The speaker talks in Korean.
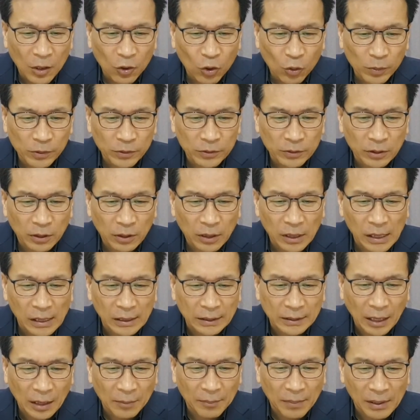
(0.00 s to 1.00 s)
야고보서
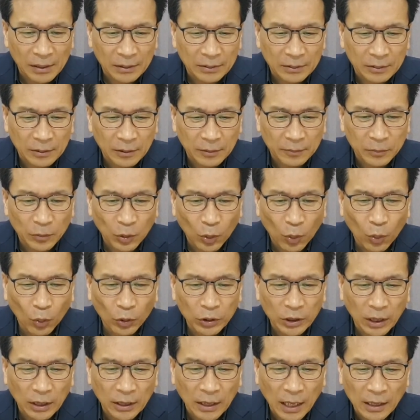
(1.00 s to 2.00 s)
1장 말씀
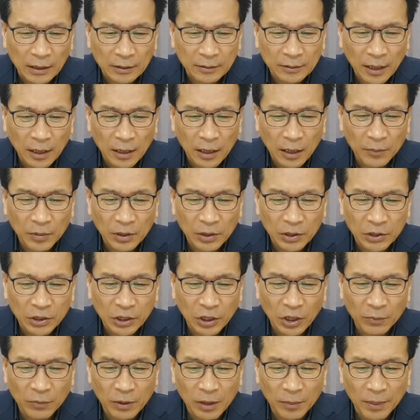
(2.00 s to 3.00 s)
오직 각 사람이
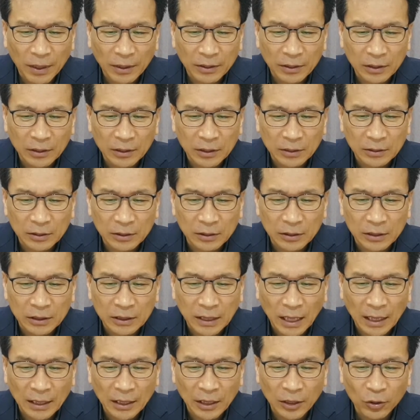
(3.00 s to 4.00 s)
시험을 받는
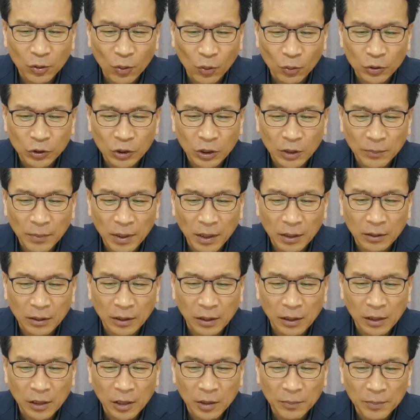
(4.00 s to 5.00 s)
것은 자기
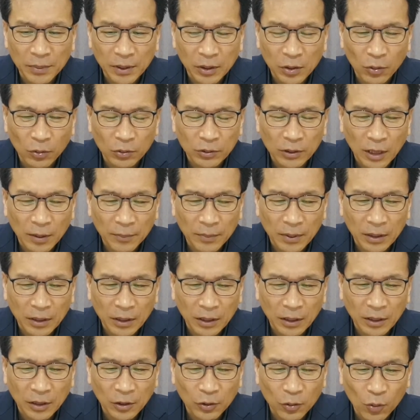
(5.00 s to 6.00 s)
욕심에 끌려
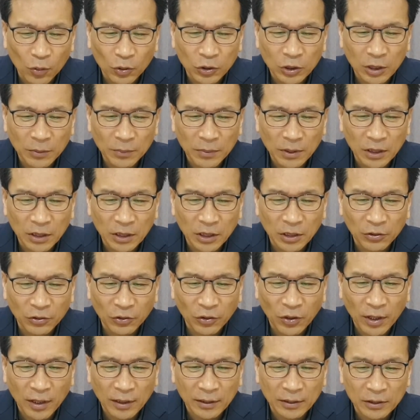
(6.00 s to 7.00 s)
미혹됨이니 욕심이
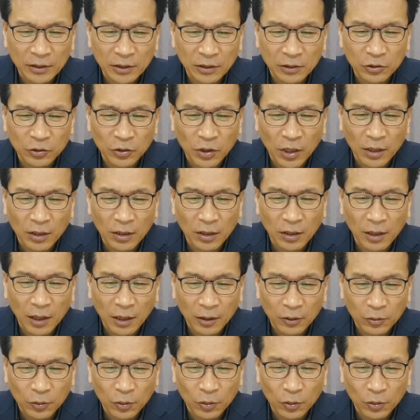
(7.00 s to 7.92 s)
인태한 즉 죄를